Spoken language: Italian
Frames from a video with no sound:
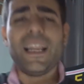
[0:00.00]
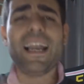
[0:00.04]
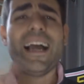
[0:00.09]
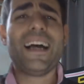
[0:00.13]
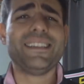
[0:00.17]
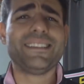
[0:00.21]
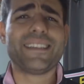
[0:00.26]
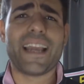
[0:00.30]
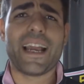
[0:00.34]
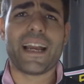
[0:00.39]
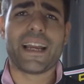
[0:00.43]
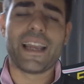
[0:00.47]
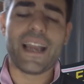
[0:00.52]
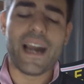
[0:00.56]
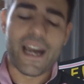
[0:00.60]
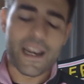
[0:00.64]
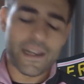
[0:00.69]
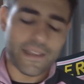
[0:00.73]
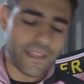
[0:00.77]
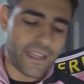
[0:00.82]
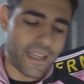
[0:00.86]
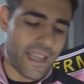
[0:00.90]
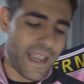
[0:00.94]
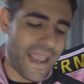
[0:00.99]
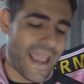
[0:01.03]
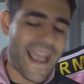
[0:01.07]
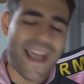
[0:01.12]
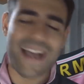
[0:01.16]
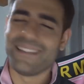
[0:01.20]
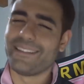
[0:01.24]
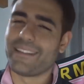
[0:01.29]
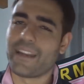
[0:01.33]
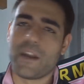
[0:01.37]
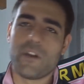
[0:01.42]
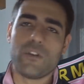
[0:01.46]
Andrea Cardi e
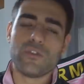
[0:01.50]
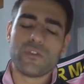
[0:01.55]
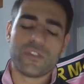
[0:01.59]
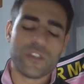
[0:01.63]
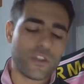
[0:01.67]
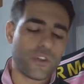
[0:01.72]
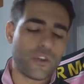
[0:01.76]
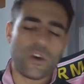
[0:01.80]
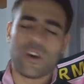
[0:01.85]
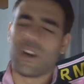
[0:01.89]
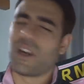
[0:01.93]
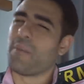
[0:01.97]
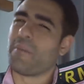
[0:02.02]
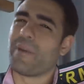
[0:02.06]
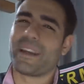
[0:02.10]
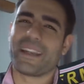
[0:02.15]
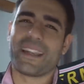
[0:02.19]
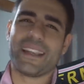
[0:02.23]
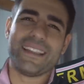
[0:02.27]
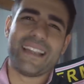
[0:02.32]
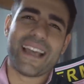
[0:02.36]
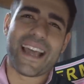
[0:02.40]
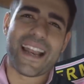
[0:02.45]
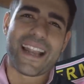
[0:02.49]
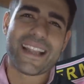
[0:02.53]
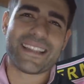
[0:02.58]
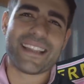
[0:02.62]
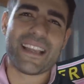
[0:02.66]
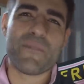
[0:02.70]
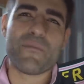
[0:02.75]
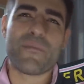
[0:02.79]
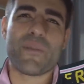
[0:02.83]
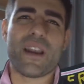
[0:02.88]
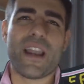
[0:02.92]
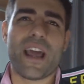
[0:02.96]
Andre non si tocca perché darà
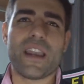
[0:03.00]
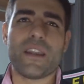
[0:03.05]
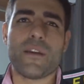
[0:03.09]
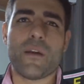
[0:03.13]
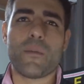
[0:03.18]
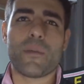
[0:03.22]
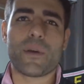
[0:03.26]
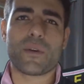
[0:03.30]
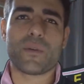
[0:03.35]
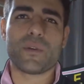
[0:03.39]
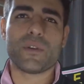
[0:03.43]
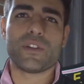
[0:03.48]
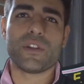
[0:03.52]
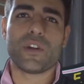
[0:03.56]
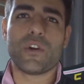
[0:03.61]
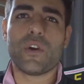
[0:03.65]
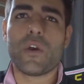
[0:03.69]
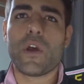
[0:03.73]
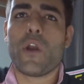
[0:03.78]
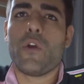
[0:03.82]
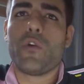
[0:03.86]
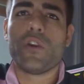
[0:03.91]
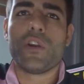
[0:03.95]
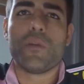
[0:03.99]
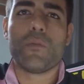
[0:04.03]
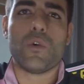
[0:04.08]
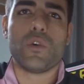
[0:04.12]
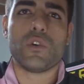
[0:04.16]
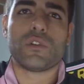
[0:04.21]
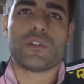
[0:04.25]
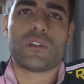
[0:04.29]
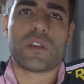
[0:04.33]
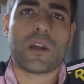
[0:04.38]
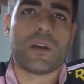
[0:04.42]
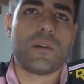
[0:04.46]
sempre l'anima per questi colori e lo
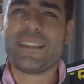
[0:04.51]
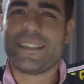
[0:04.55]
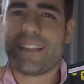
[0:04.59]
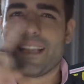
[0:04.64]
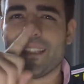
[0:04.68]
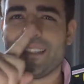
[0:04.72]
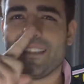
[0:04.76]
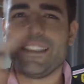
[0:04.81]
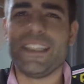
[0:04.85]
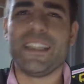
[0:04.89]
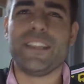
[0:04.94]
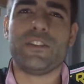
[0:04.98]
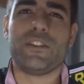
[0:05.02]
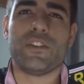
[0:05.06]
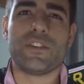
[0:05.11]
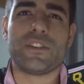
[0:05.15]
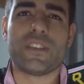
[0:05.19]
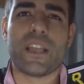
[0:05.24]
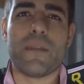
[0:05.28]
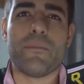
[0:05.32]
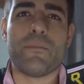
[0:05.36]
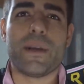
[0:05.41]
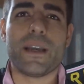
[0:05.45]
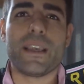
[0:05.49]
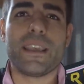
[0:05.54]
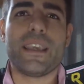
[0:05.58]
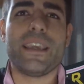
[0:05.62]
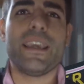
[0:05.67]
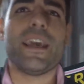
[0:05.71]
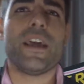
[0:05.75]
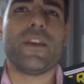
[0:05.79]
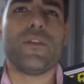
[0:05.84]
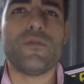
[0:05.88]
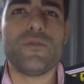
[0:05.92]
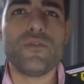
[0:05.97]
dimostra. Sta zitto, sta in
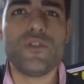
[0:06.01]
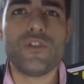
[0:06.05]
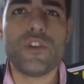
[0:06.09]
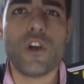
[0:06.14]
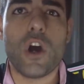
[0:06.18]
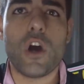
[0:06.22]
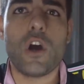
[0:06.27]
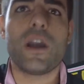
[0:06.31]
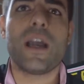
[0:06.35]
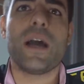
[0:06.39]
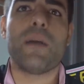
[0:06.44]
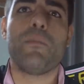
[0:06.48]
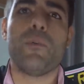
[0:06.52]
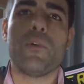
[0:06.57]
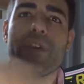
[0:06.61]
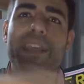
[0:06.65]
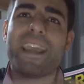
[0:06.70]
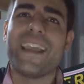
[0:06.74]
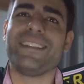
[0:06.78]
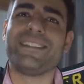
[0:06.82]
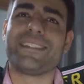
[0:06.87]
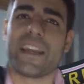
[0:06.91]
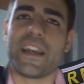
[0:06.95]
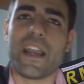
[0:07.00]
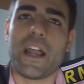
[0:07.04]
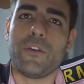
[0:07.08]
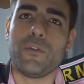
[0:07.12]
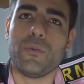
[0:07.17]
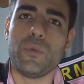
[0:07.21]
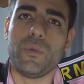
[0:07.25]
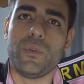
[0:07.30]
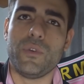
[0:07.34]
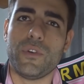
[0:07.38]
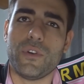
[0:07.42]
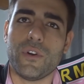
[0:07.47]
panchina, non gioca, poi entra da
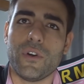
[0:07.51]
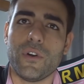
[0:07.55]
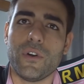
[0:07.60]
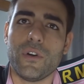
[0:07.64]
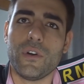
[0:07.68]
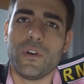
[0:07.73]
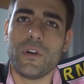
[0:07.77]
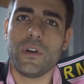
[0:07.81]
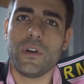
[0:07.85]
tutto.